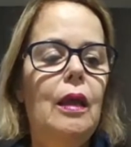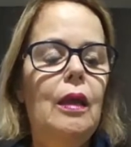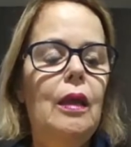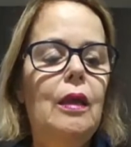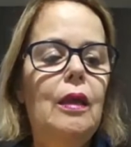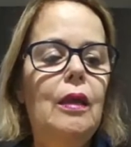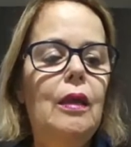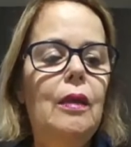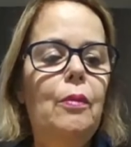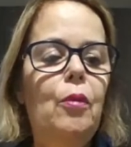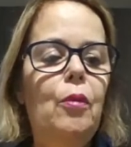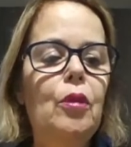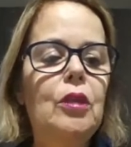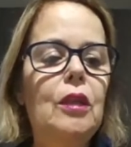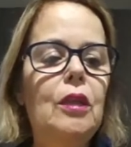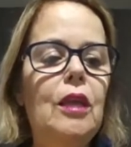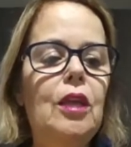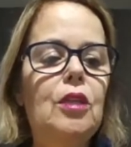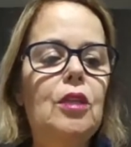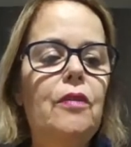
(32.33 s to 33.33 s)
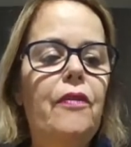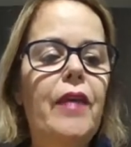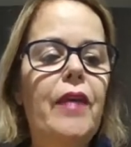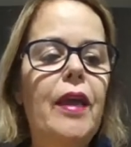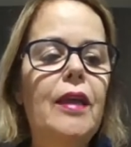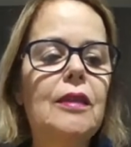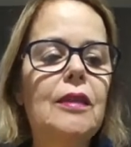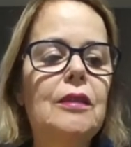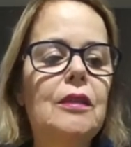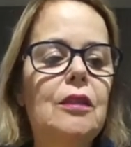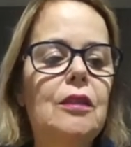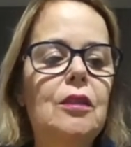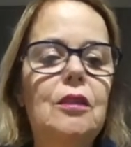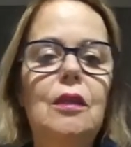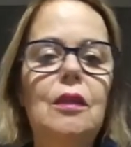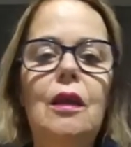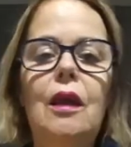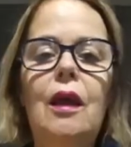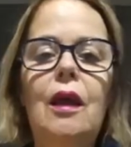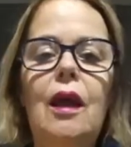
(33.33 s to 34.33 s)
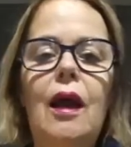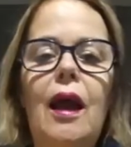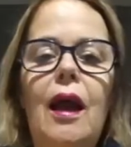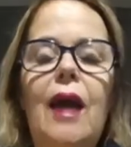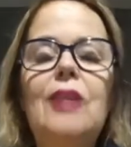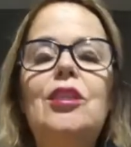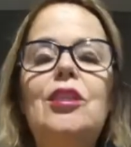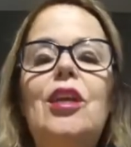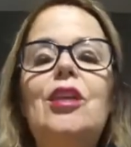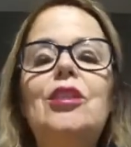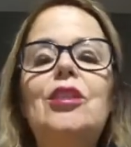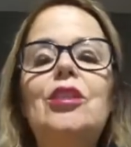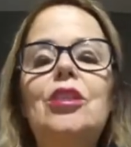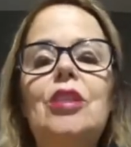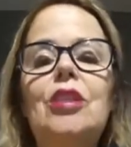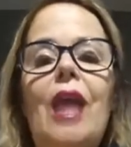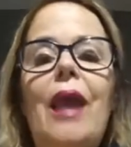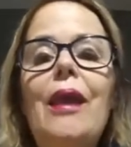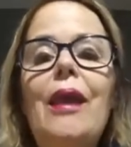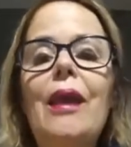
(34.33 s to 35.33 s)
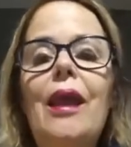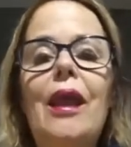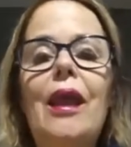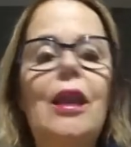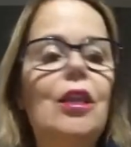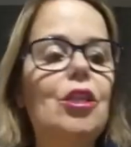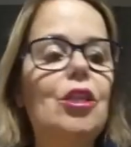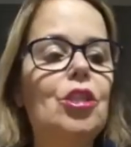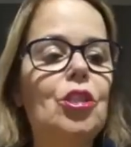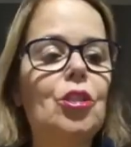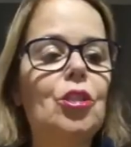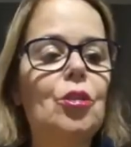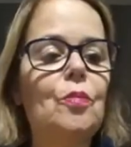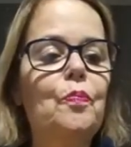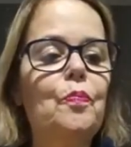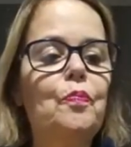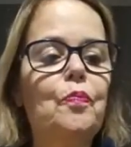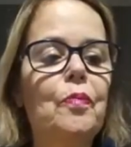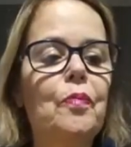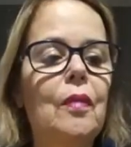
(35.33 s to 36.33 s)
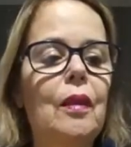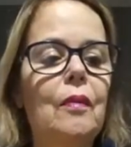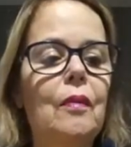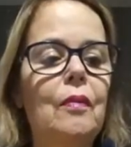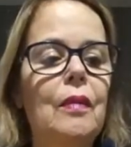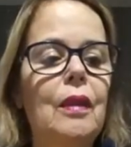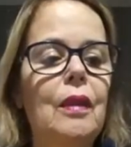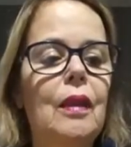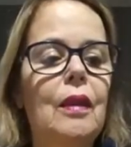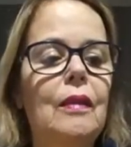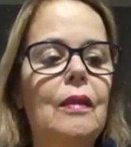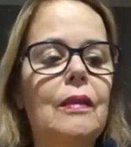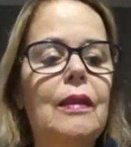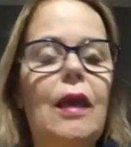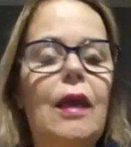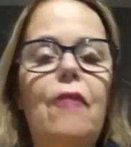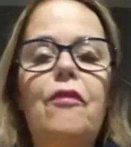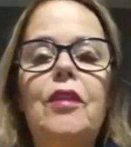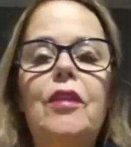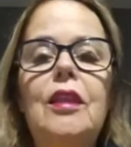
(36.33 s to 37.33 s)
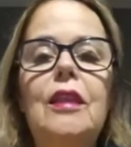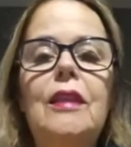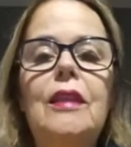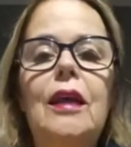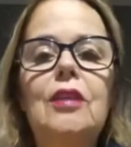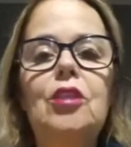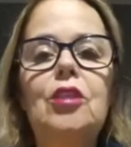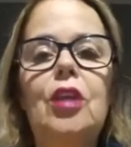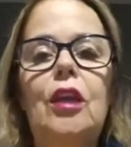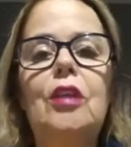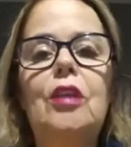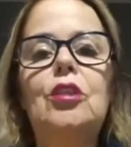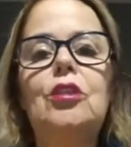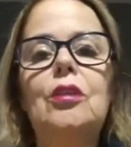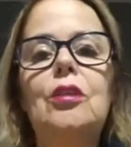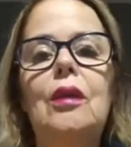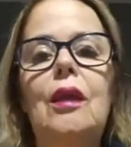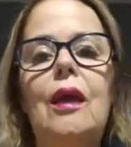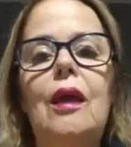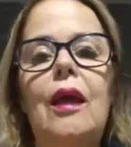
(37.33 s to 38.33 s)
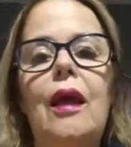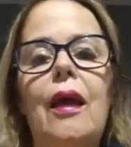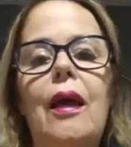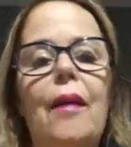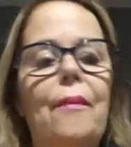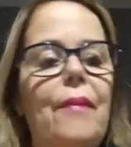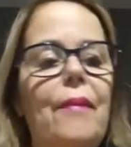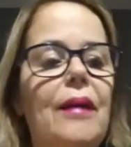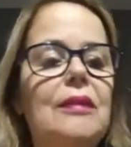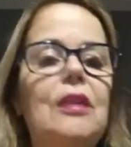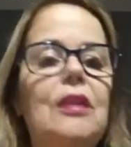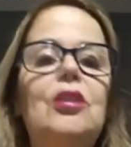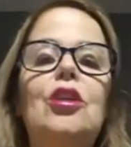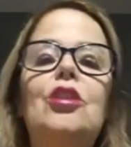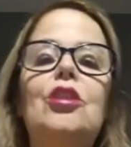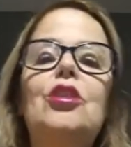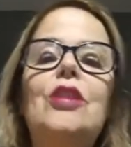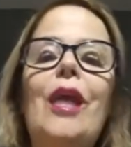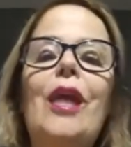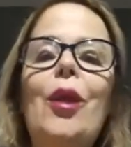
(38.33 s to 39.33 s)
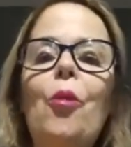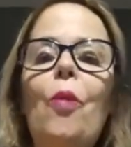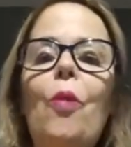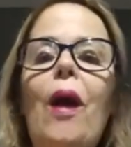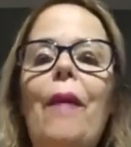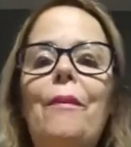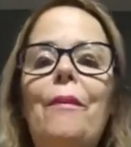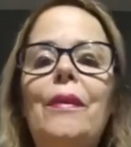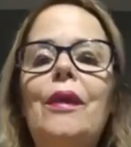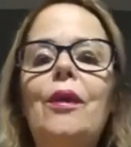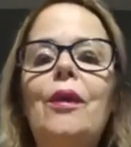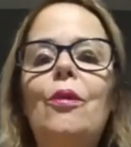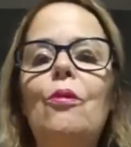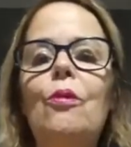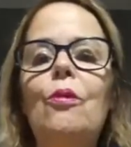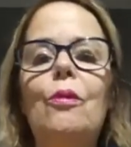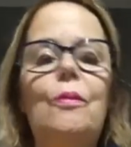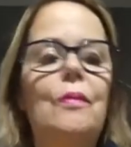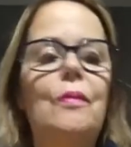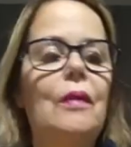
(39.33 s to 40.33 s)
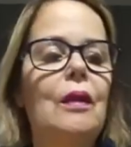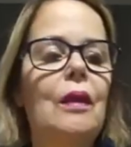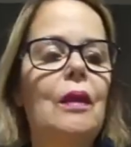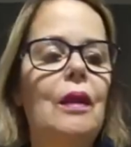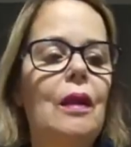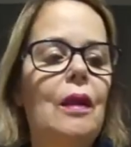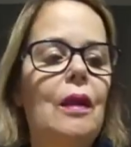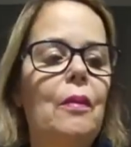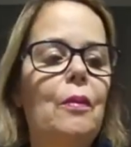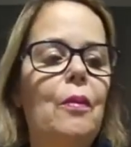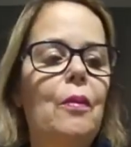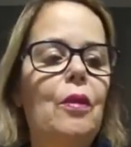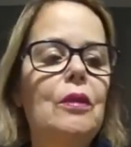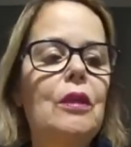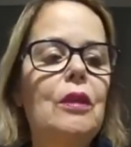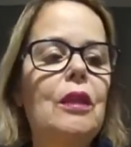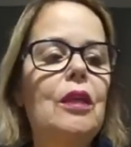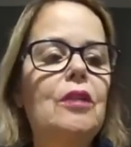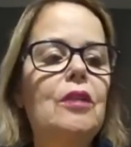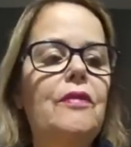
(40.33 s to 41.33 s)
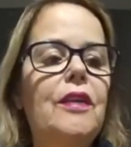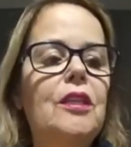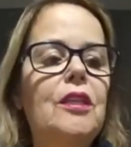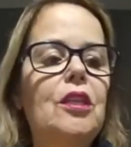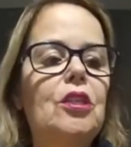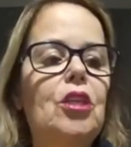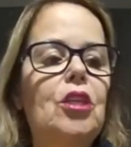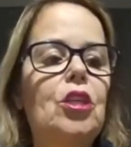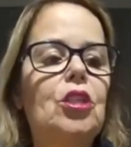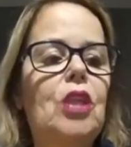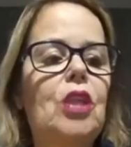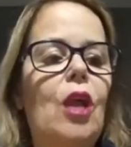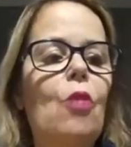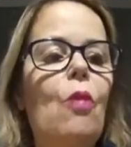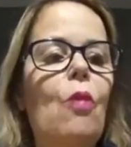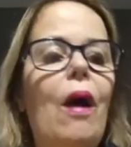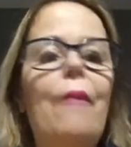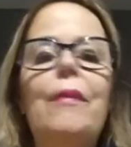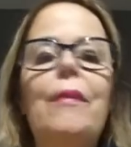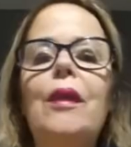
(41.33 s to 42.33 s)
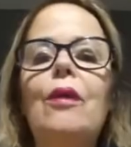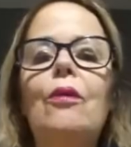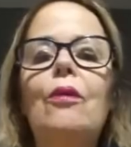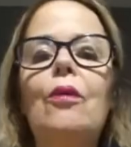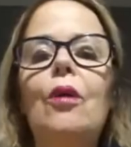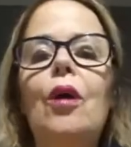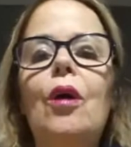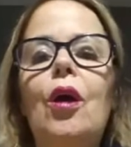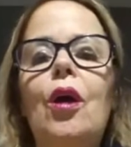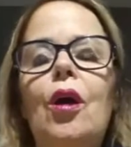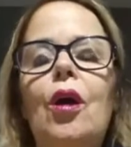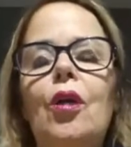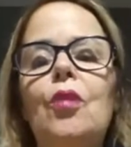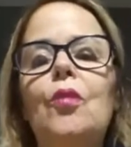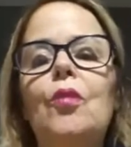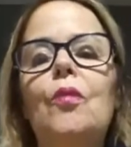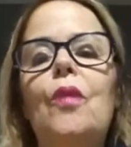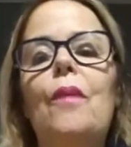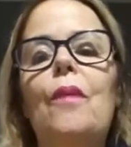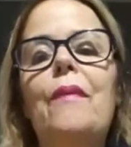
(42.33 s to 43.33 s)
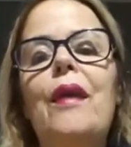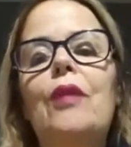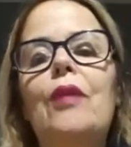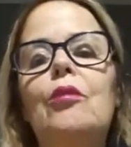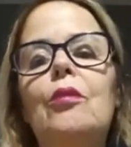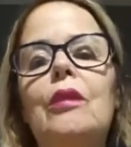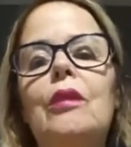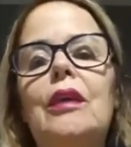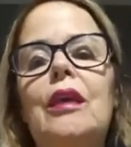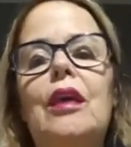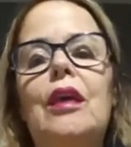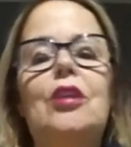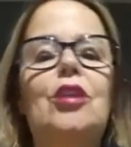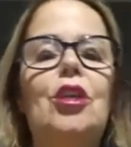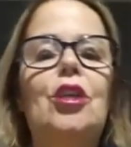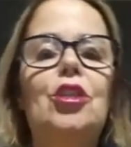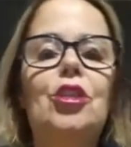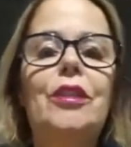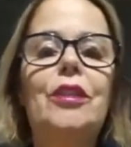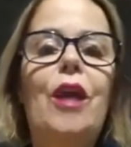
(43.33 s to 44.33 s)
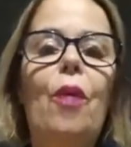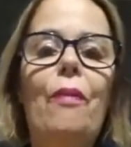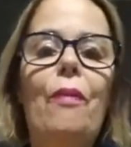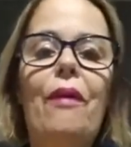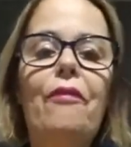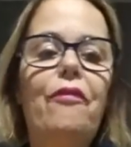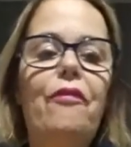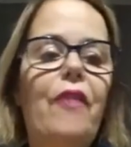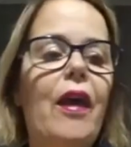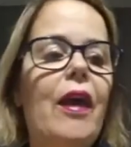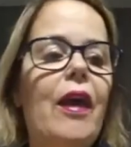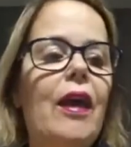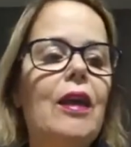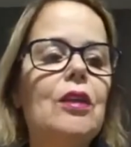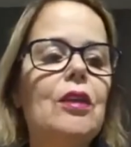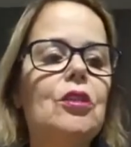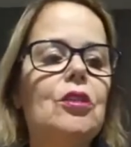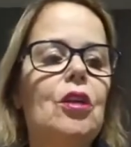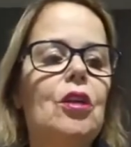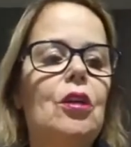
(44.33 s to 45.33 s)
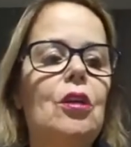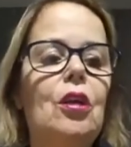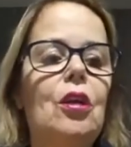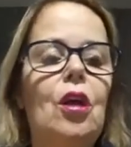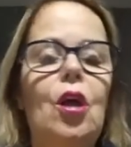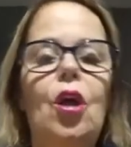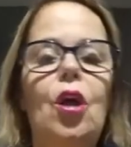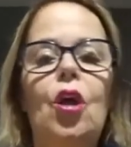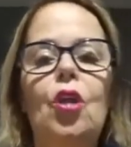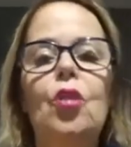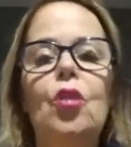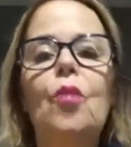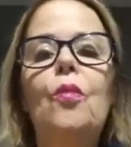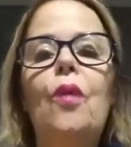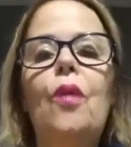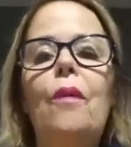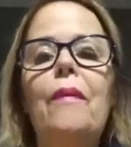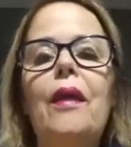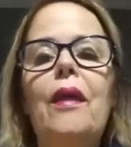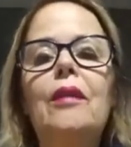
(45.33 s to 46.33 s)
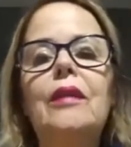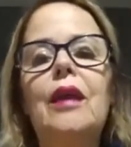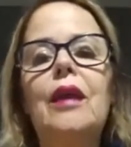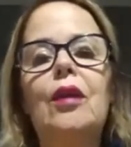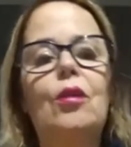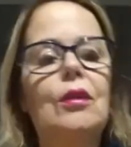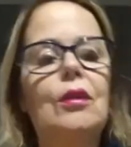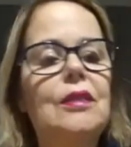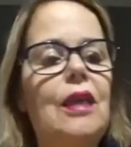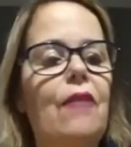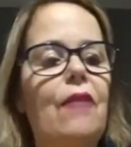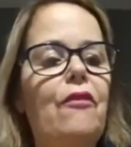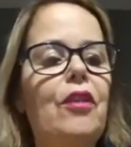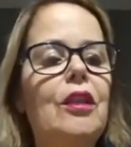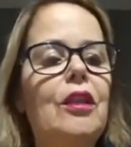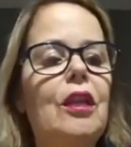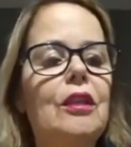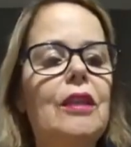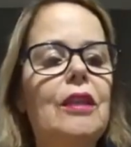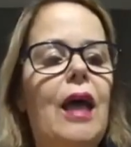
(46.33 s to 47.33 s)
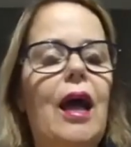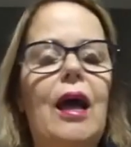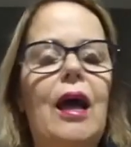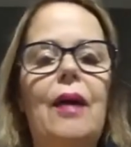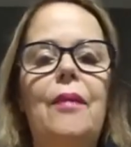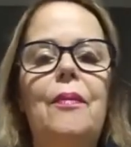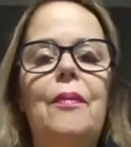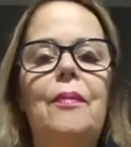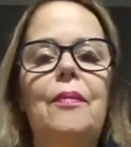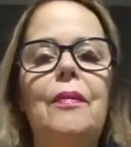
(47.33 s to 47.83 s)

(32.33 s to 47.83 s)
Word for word: E muitas das vezes a gente tem eles na vida da gente. Mas a gente tem um amigo, muitas das vezes a gente tem um amigo no momento que a gente dá uma festa, no momento que a nossa vida está